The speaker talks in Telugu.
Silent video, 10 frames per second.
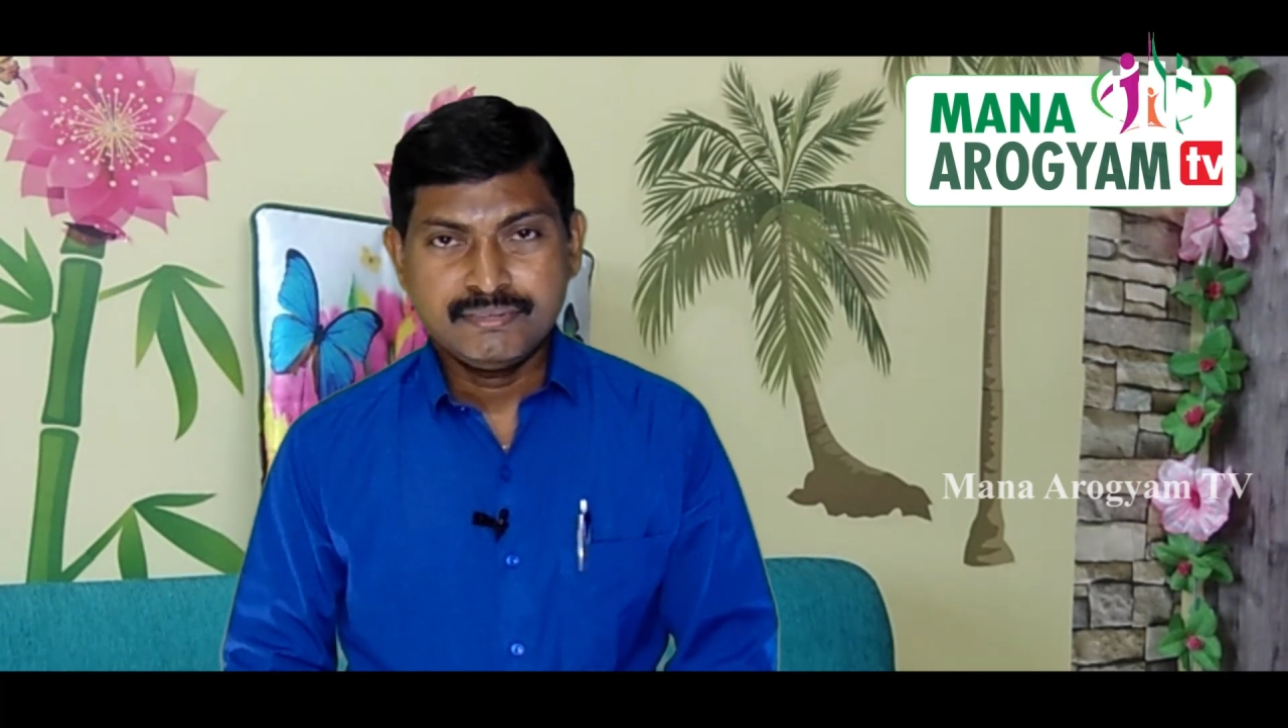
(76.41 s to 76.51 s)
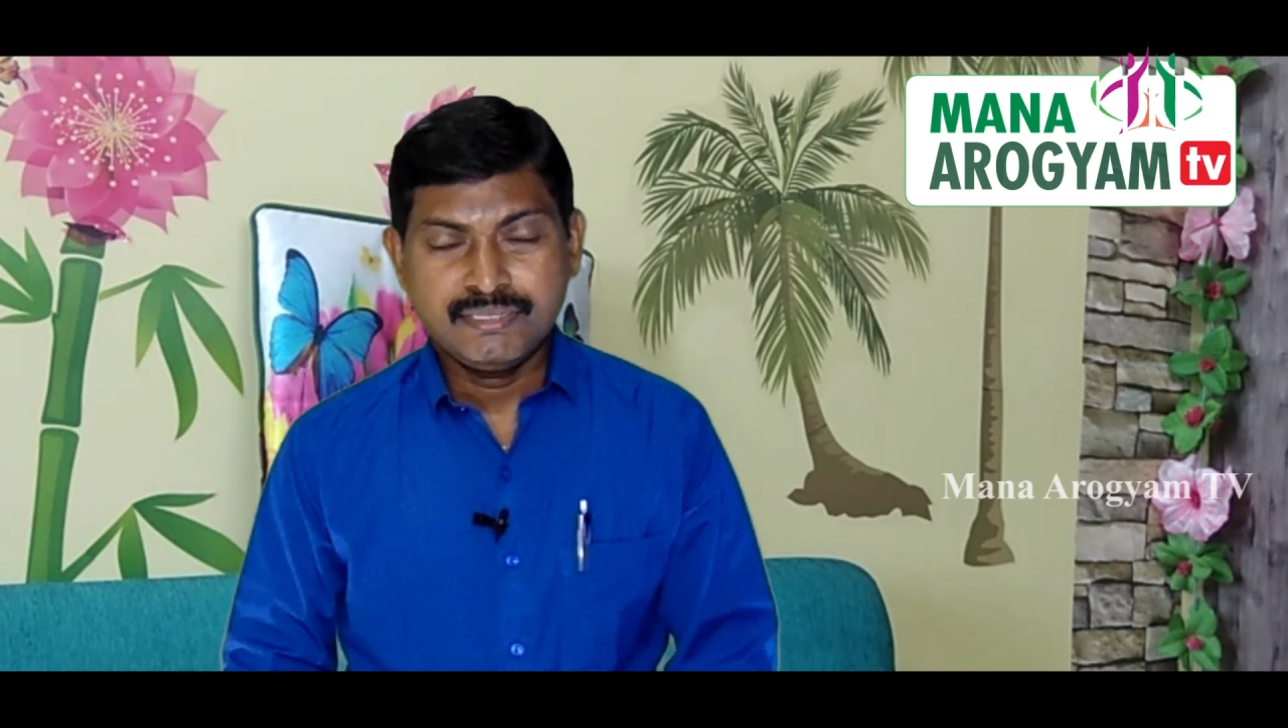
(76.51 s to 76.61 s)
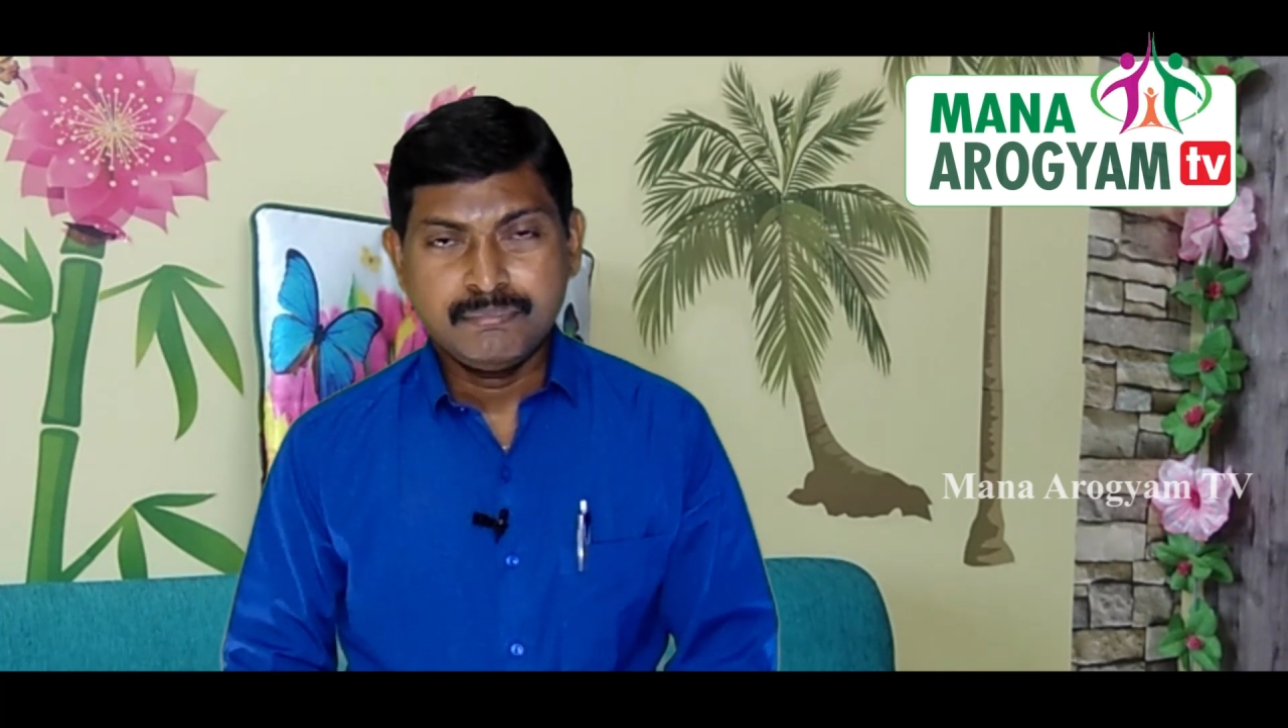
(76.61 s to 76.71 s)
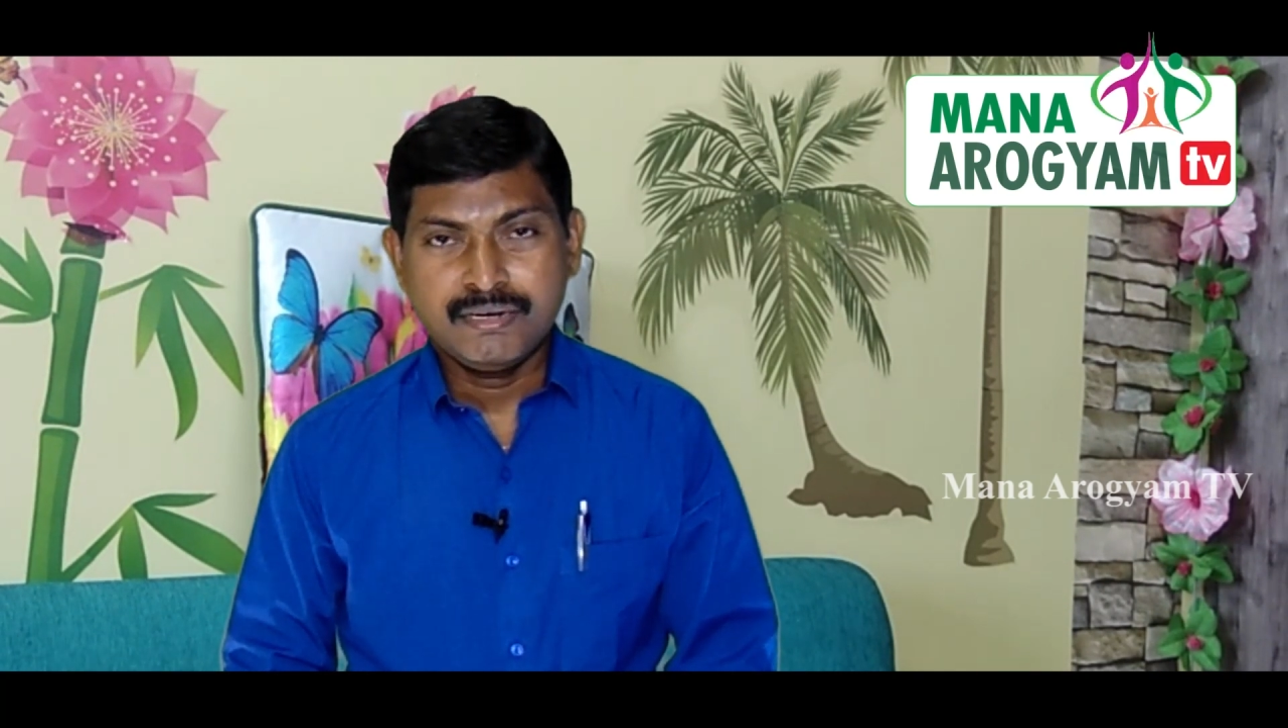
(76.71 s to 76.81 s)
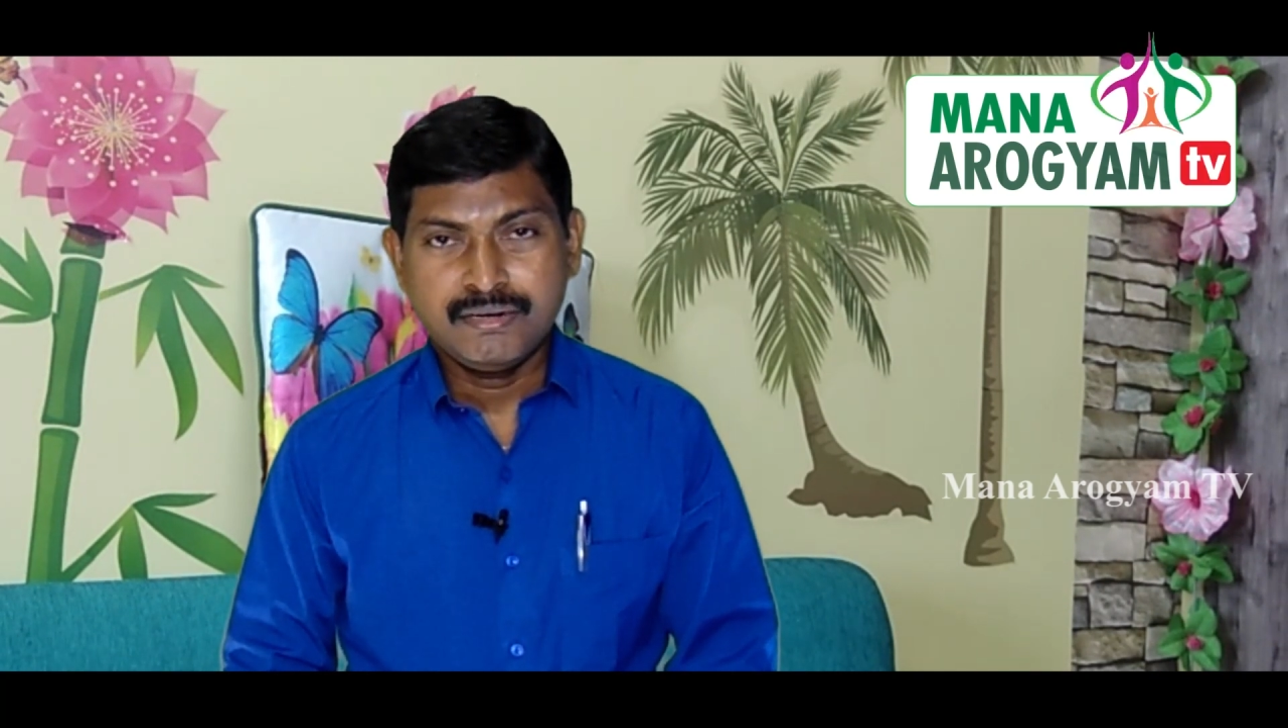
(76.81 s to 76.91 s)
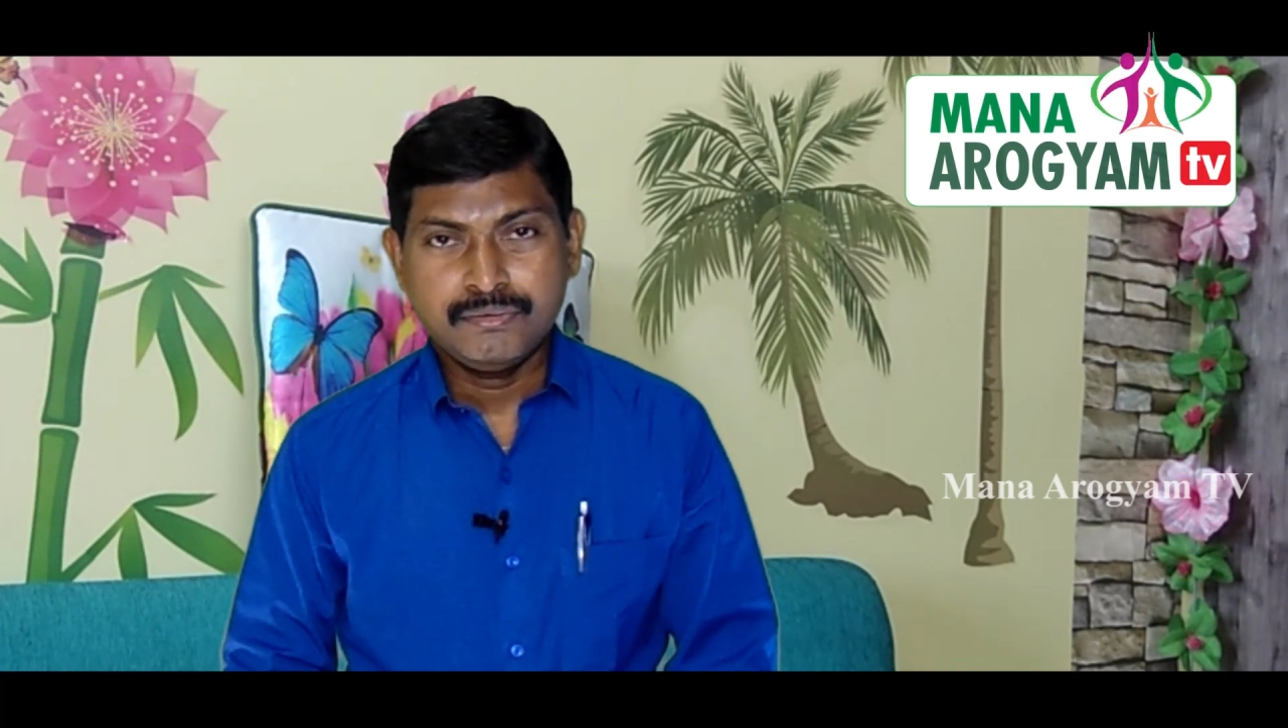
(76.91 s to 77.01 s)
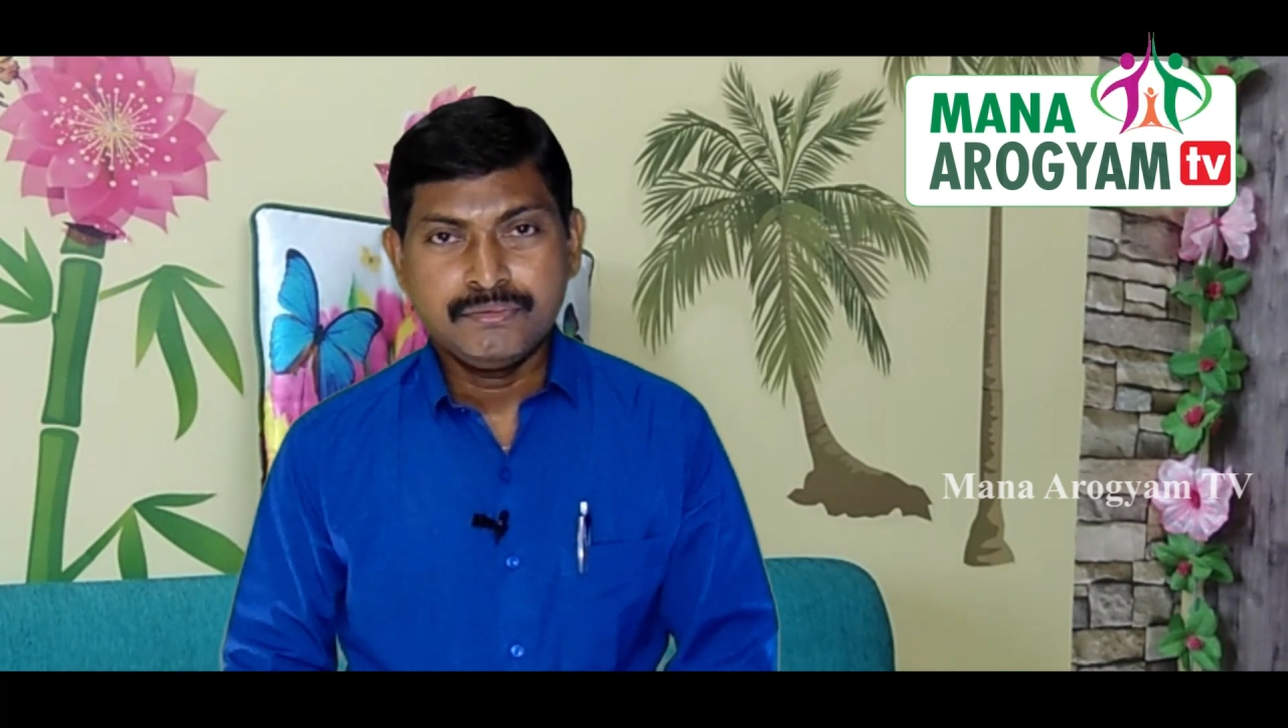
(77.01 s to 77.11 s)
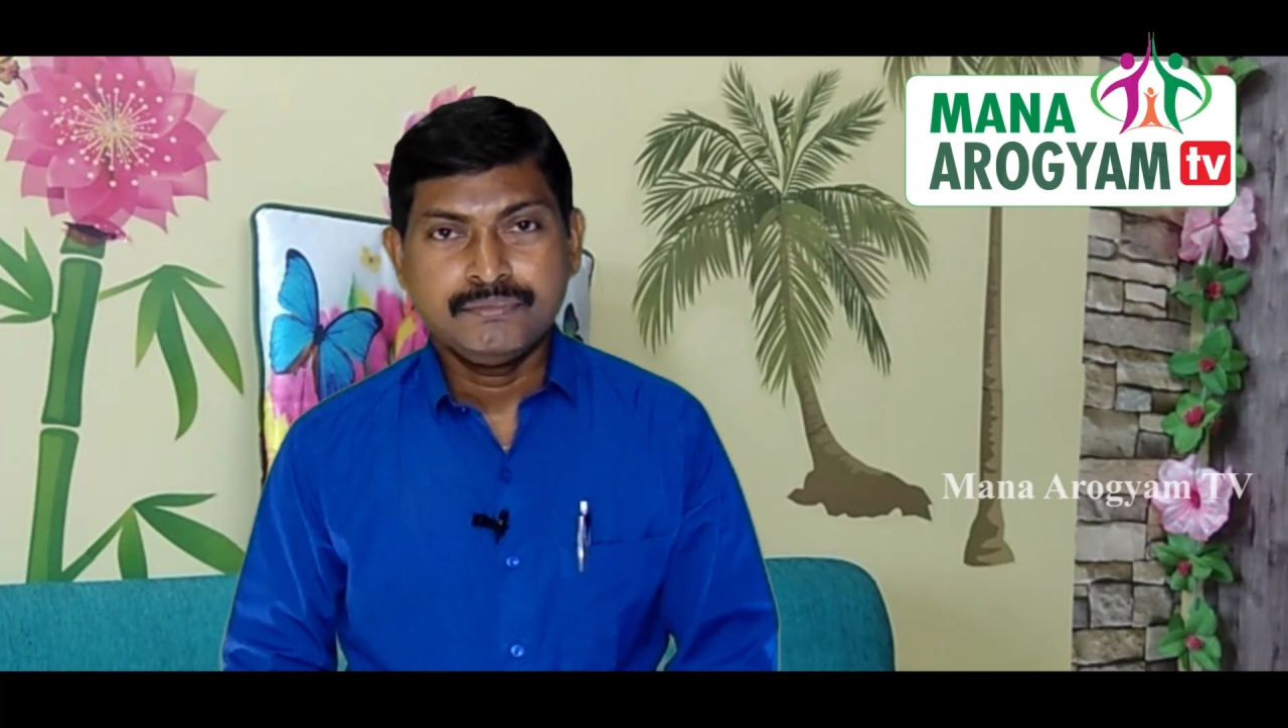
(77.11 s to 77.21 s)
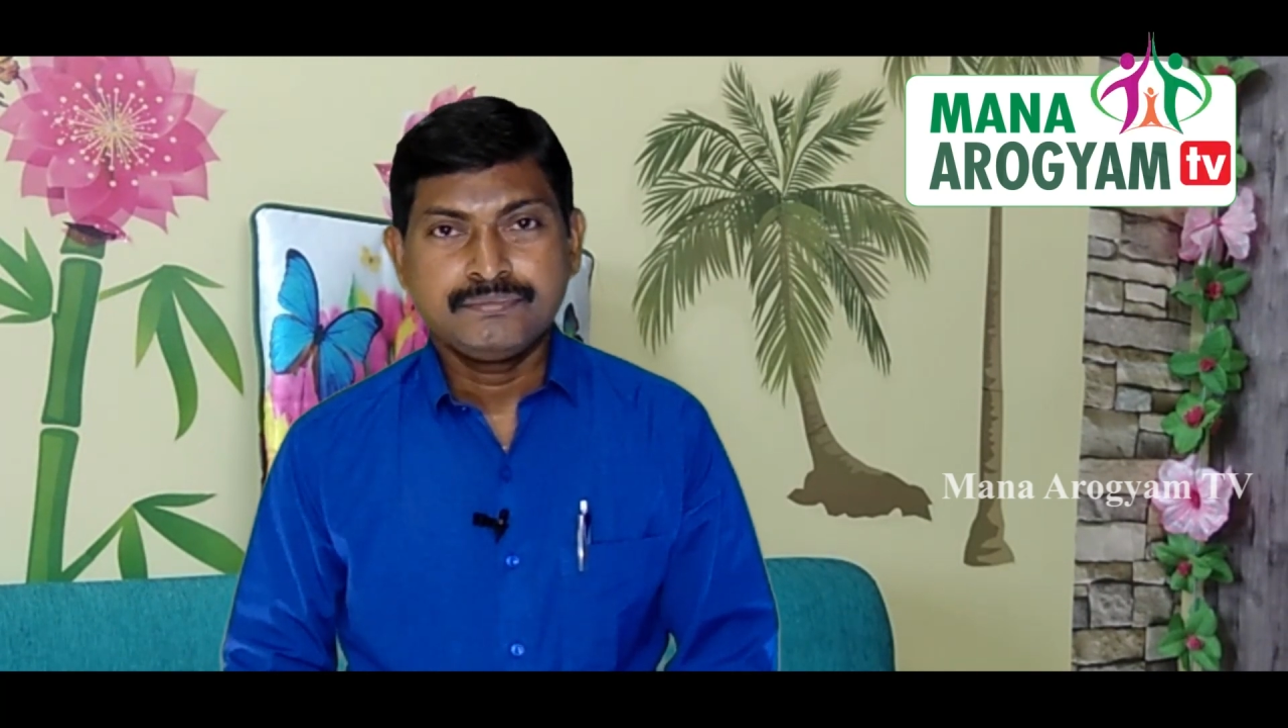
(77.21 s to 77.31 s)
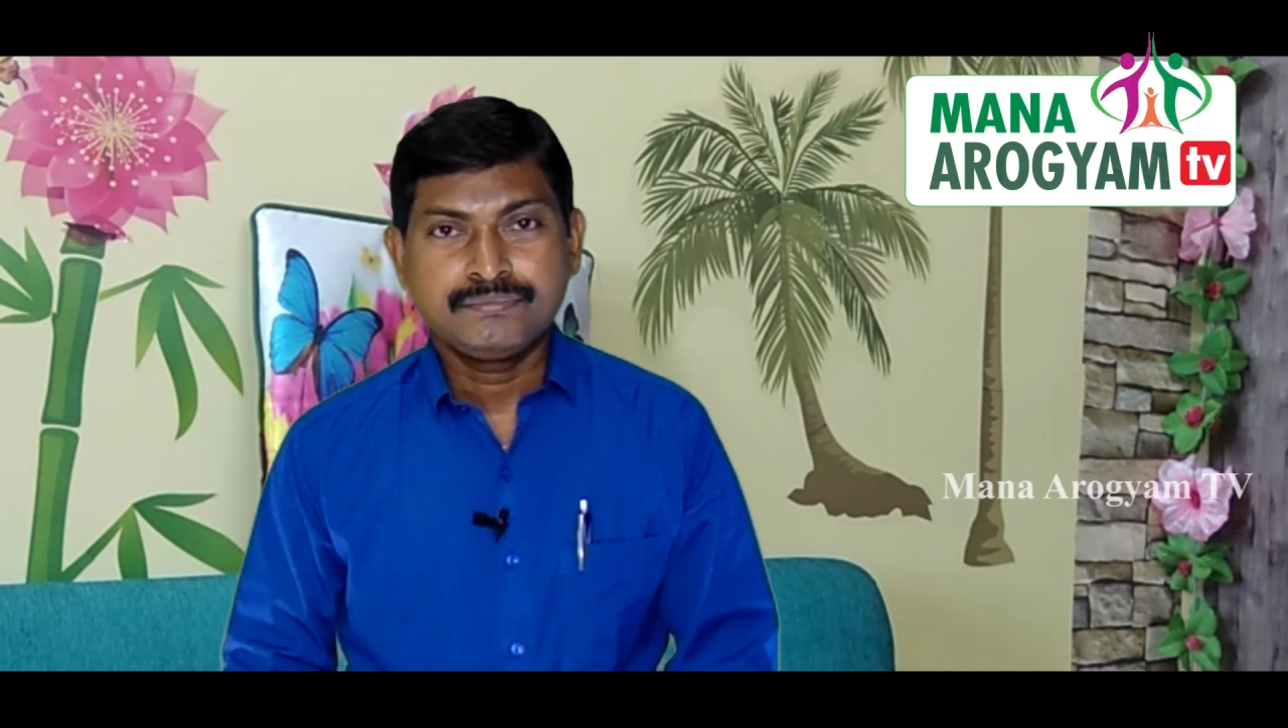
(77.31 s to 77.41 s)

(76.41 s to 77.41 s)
సందర్భాలలో